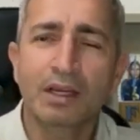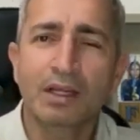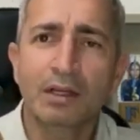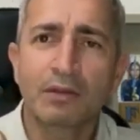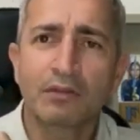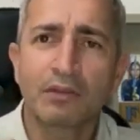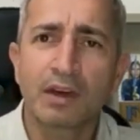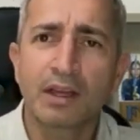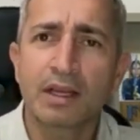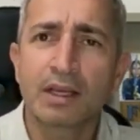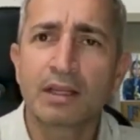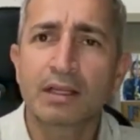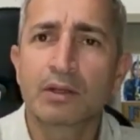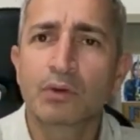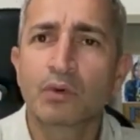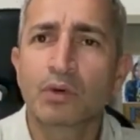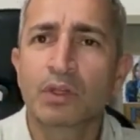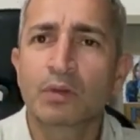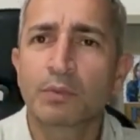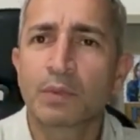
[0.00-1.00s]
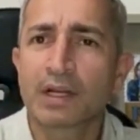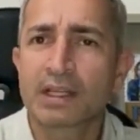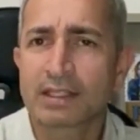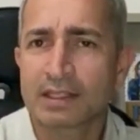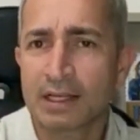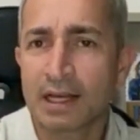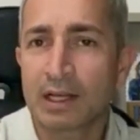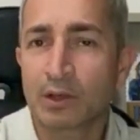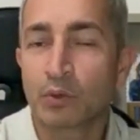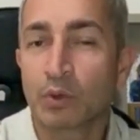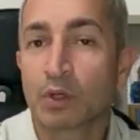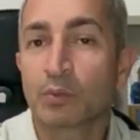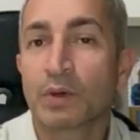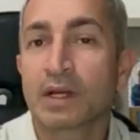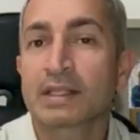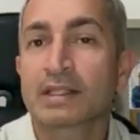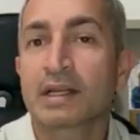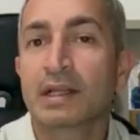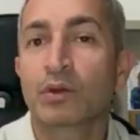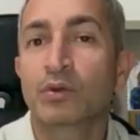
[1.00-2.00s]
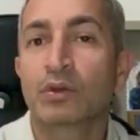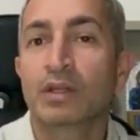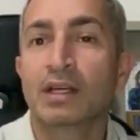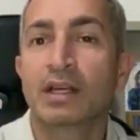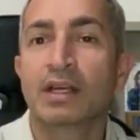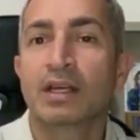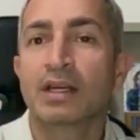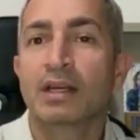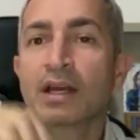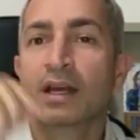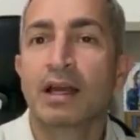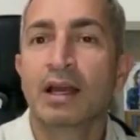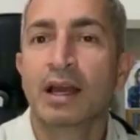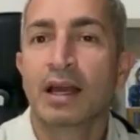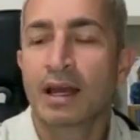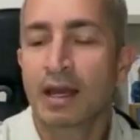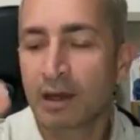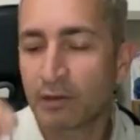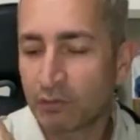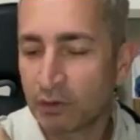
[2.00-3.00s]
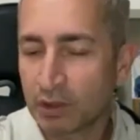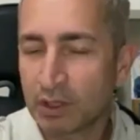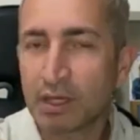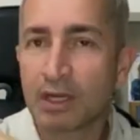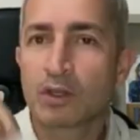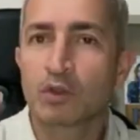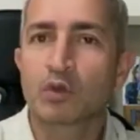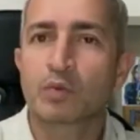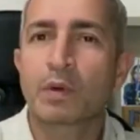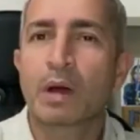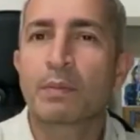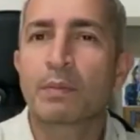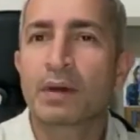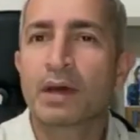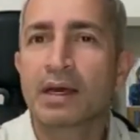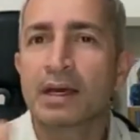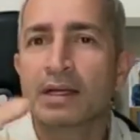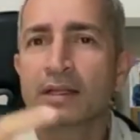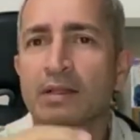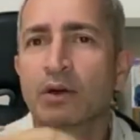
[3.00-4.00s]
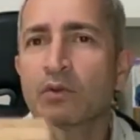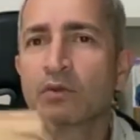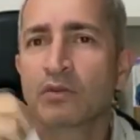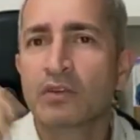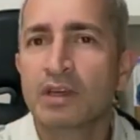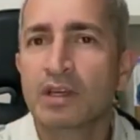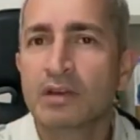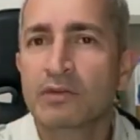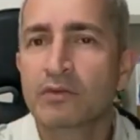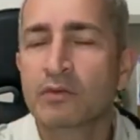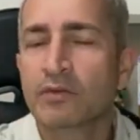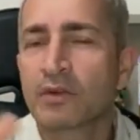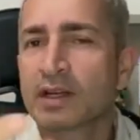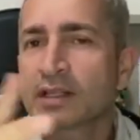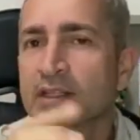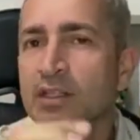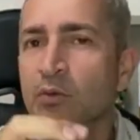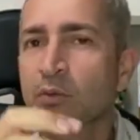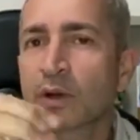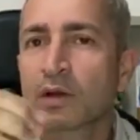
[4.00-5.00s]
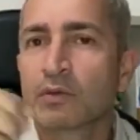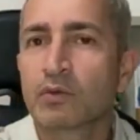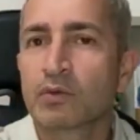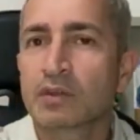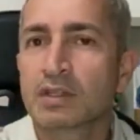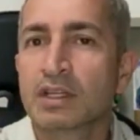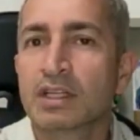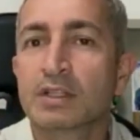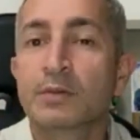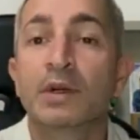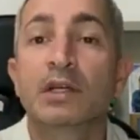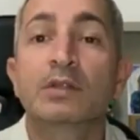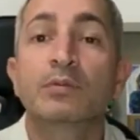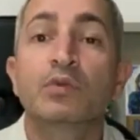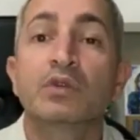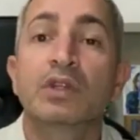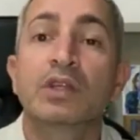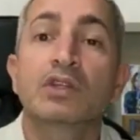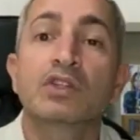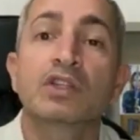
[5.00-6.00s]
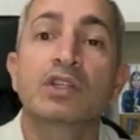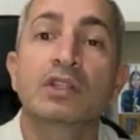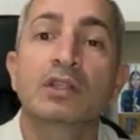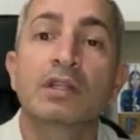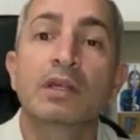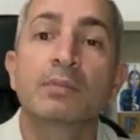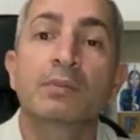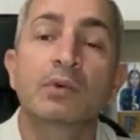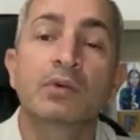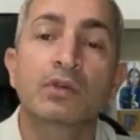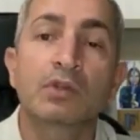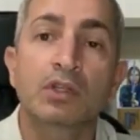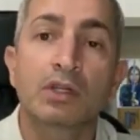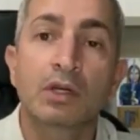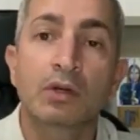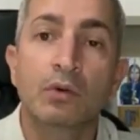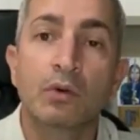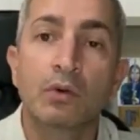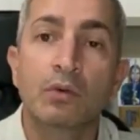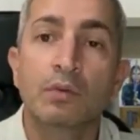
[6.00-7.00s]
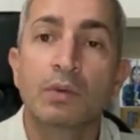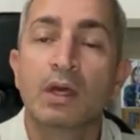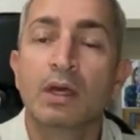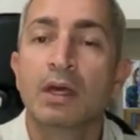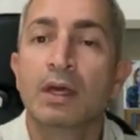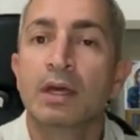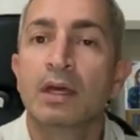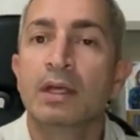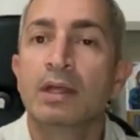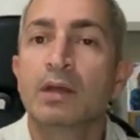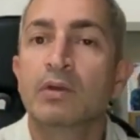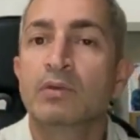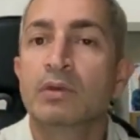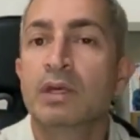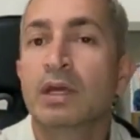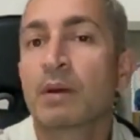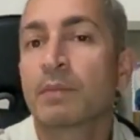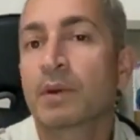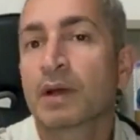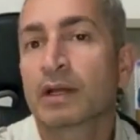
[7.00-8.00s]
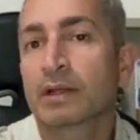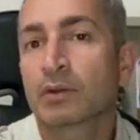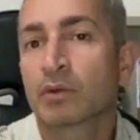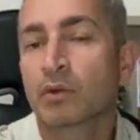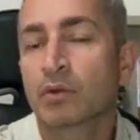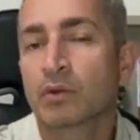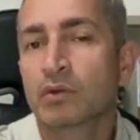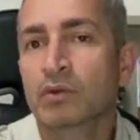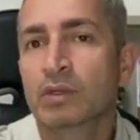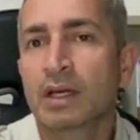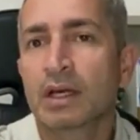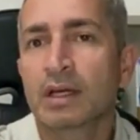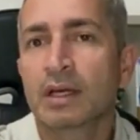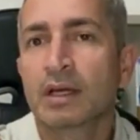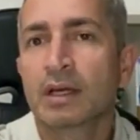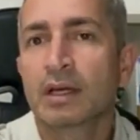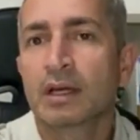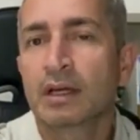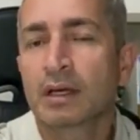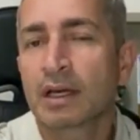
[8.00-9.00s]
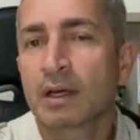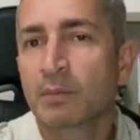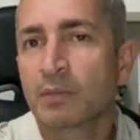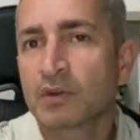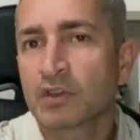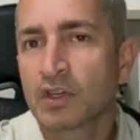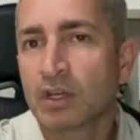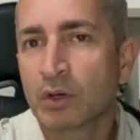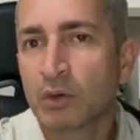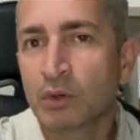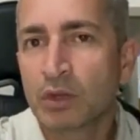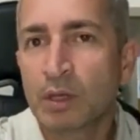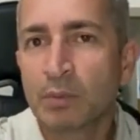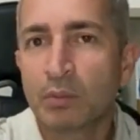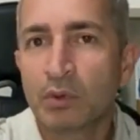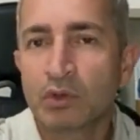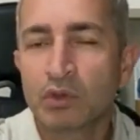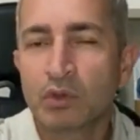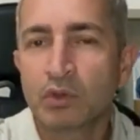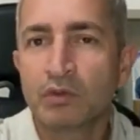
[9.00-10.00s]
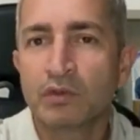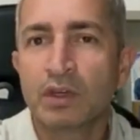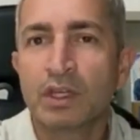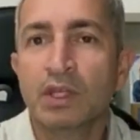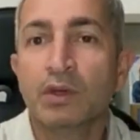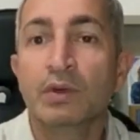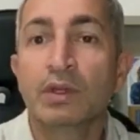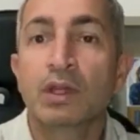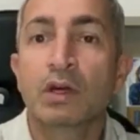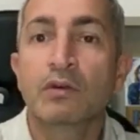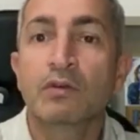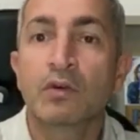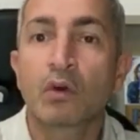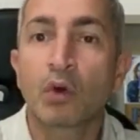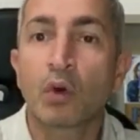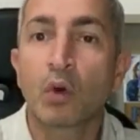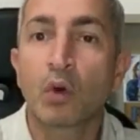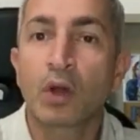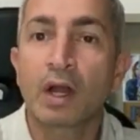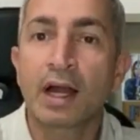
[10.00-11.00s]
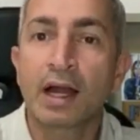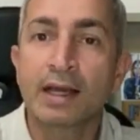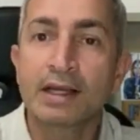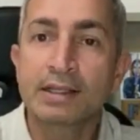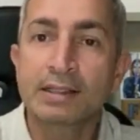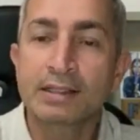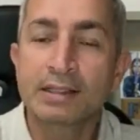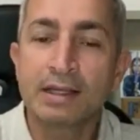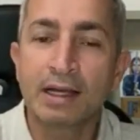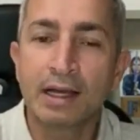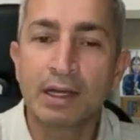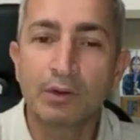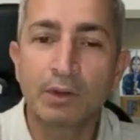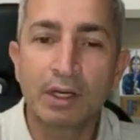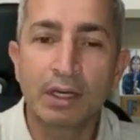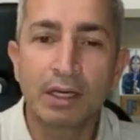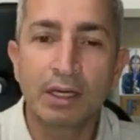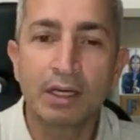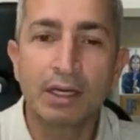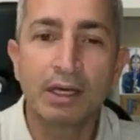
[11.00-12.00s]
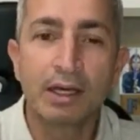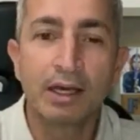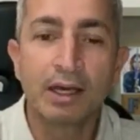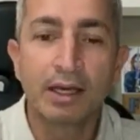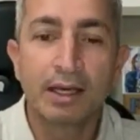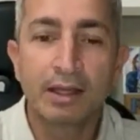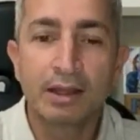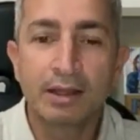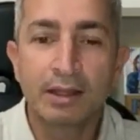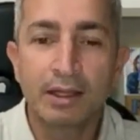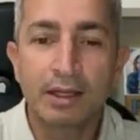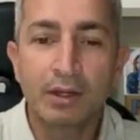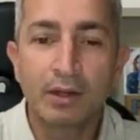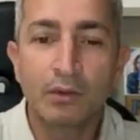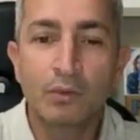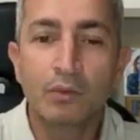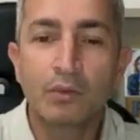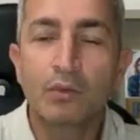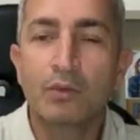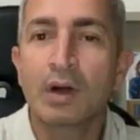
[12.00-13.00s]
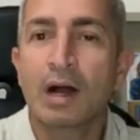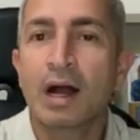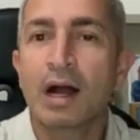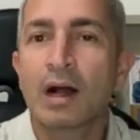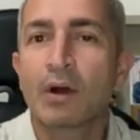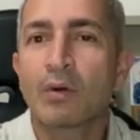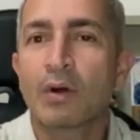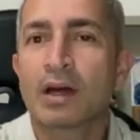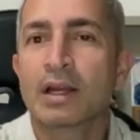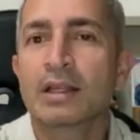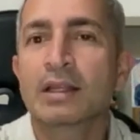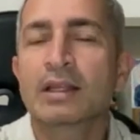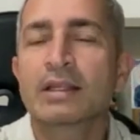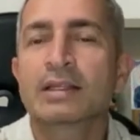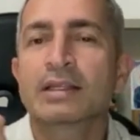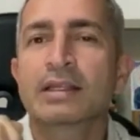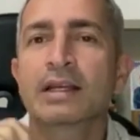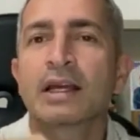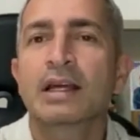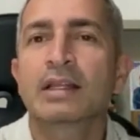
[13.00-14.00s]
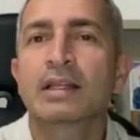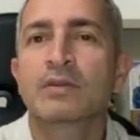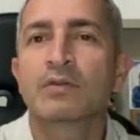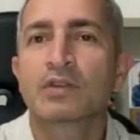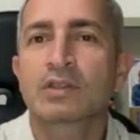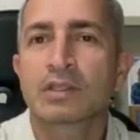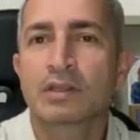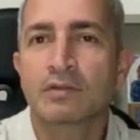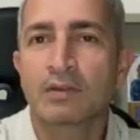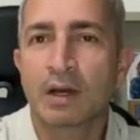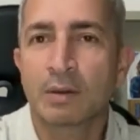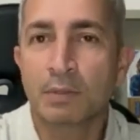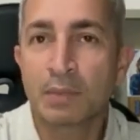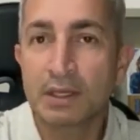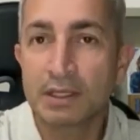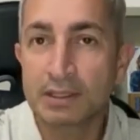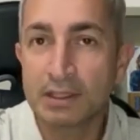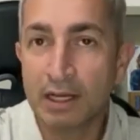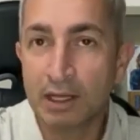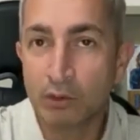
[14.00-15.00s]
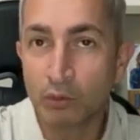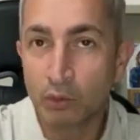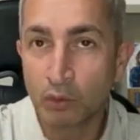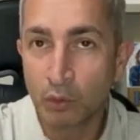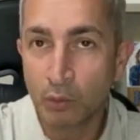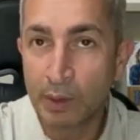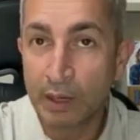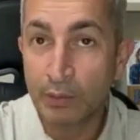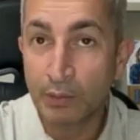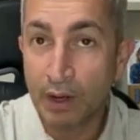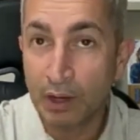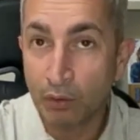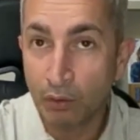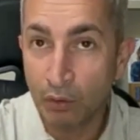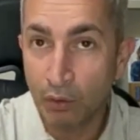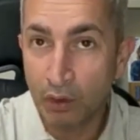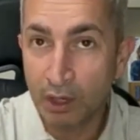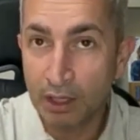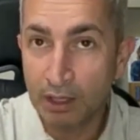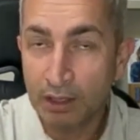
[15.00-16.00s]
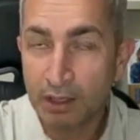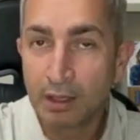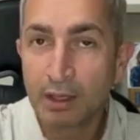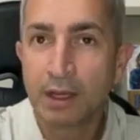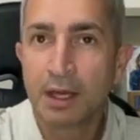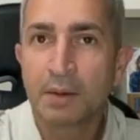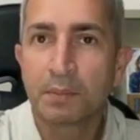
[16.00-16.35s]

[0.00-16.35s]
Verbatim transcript: E diferente do ano passado, o ano passado eu tirei é, fui tirando os papéis ao vivo, fazendo para vocês, mas muita gente depois chegou e não tinha para todos, né? Quem chegou depois do vídeo. Então eu vou colocar esse ano aqui de 1 a 47. Você vai pensar no número agora.